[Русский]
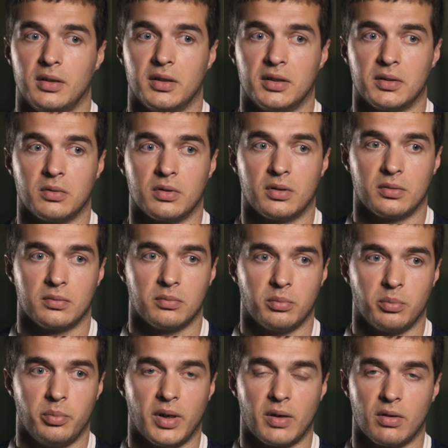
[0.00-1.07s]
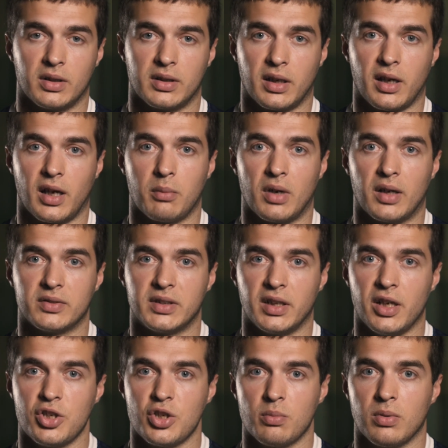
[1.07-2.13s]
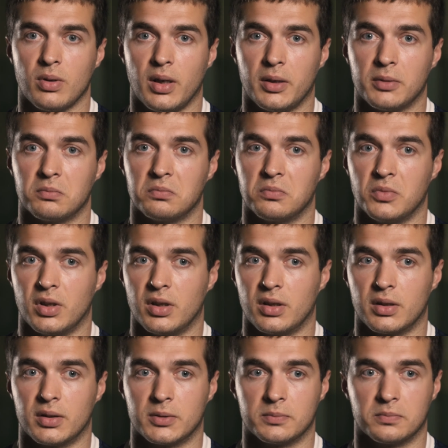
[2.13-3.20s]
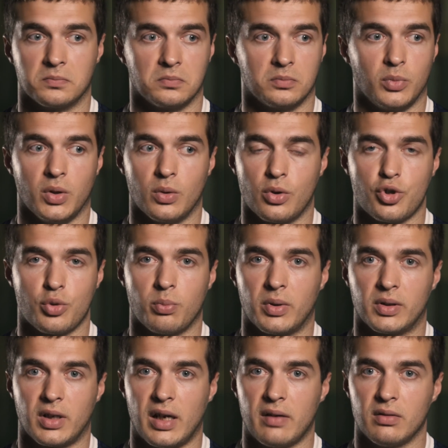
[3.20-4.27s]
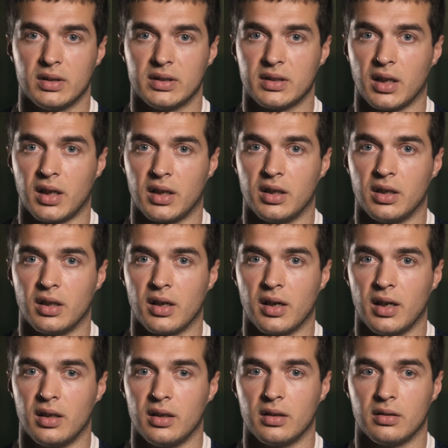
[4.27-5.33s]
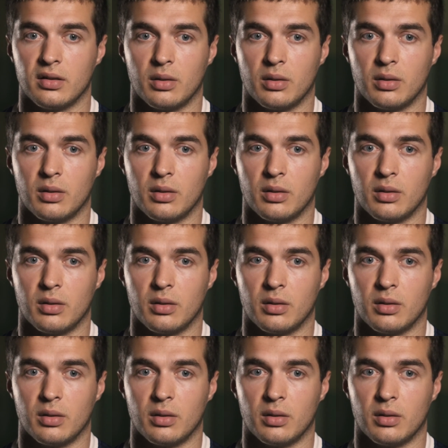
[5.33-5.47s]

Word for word: Это вот первая такая моя встреча была. Я, мне очень понравилось, как они играли.